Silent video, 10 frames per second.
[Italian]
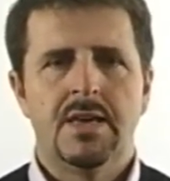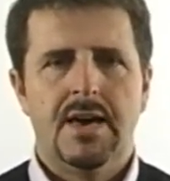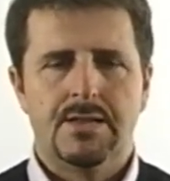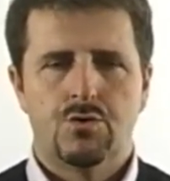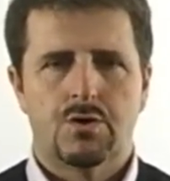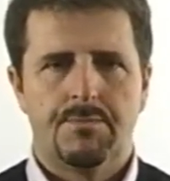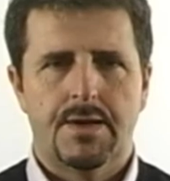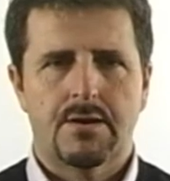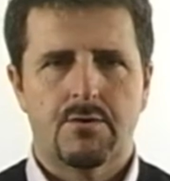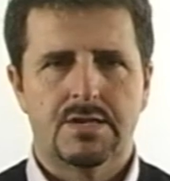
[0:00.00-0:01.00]
È tutto
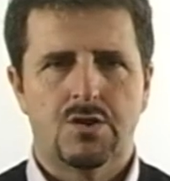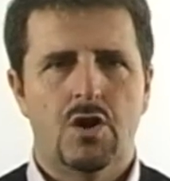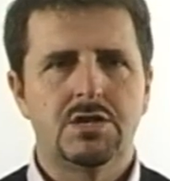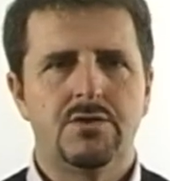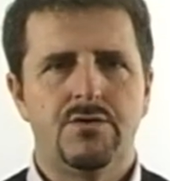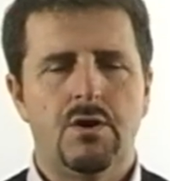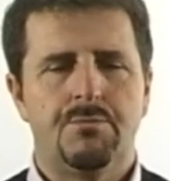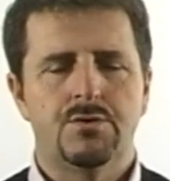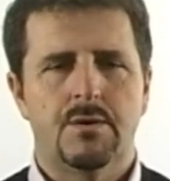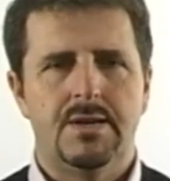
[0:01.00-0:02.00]
per quest'oggi, vi do
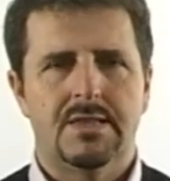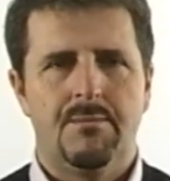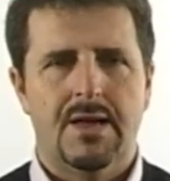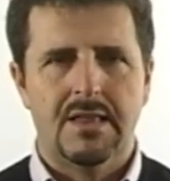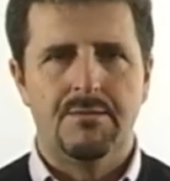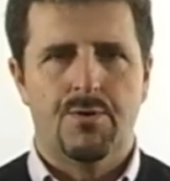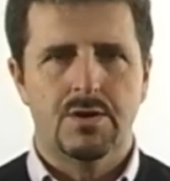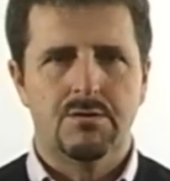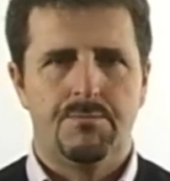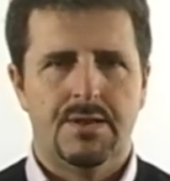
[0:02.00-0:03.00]
appuntamento a martedì
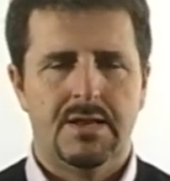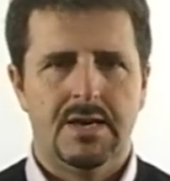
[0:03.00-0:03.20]
prossimo per